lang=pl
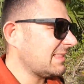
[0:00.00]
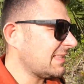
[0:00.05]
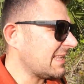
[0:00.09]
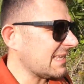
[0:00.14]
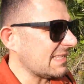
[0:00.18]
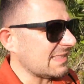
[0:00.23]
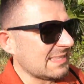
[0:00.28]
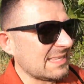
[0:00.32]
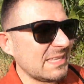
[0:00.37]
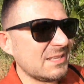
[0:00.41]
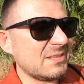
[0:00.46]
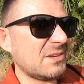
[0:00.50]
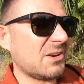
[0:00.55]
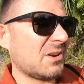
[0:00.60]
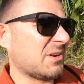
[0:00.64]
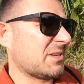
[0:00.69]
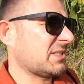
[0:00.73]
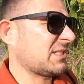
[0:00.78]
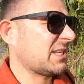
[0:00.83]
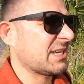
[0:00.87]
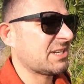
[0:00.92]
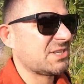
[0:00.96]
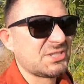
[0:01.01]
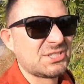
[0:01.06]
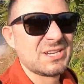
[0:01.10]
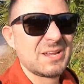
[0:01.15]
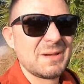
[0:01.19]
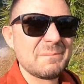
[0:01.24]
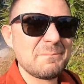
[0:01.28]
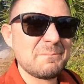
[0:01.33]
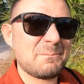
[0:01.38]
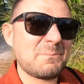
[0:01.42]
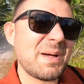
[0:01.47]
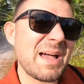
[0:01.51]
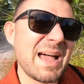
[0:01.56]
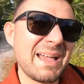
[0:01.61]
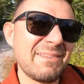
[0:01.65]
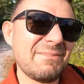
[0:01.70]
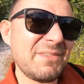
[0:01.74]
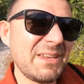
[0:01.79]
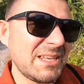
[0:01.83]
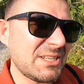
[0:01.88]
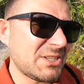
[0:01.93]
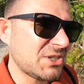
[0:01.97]
Ty tylko chcesz się
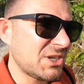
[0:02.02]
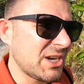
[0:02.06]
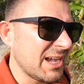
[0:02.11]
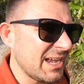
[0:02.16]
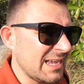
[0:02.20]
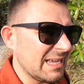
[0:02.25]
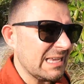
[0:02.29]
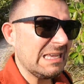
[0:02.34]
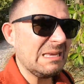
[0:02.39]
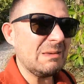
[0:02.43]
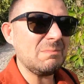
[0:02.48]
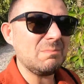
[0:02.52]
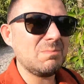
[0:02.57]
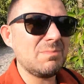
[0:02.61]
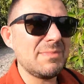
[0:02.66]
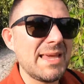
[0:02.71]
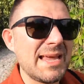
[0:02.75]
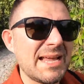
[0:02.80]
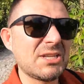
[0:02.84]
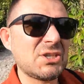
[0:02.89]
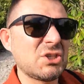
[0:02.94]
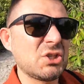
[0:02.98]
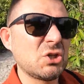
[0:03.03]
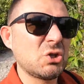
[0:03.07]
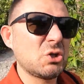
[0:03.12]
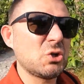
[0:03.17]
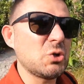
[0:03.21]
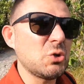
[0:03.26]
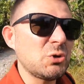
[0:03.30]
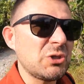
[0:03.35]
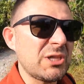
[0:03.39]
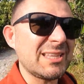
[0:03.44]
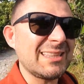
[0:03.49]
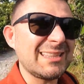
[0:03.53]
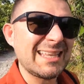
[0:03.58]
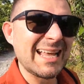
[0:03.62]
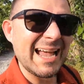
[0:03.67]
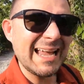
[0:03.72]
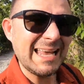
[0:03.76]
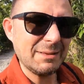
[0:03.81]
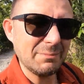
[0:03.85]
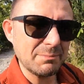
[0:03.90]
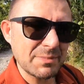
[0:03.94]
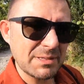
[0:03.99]
bawić i mieć good
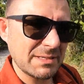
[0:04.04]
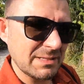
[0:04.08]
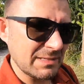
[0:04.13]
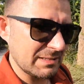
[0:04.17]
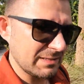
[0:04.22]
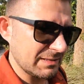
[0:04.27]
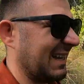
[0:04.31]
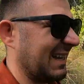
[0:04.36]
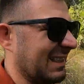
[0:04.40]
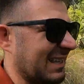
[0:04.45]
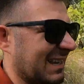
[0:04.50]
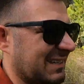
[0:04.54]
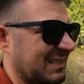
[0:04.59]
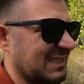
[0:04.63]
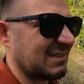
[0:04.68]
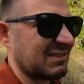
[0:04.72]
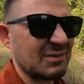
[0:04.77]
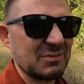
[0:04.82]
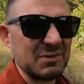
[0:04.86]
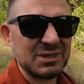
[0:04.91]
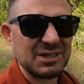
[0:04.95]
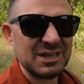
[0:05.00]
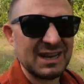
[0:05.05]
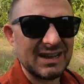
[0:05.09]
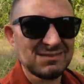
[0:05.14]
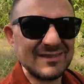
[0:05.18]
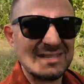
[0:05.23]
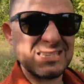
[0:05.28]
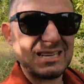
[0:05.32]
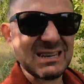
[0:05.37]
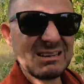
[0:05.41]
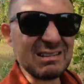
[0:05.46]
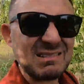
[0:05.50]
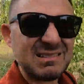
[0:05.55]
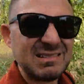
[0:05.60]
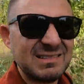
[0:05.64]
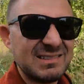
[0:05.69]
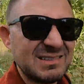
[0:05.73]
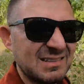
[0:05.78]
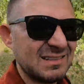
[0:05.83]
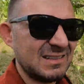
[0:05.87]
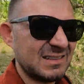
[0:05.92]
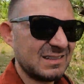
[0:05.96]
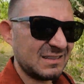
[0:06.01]
time. Ja tak zawsze myślałam, co?
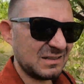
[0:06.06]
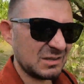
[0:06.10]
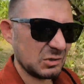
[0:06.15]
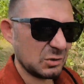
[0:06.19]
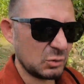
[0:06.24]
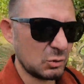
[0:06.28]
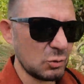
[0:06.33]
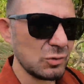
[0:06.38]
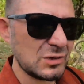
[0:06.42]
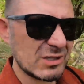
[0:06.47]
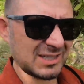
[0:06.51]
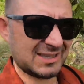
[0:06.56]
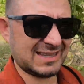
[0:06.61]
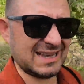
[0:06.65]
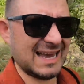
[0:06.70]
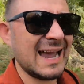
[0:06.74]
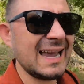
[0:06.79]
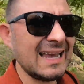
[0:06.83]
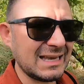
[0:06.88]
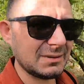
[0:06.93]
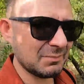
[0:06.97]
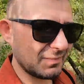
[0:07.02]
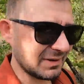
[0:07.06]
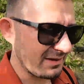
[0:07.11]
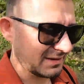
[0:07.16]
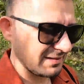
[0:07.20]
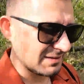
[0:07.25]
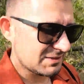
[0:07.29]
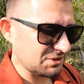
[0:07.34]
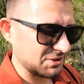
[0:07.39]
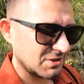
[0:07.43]
good time.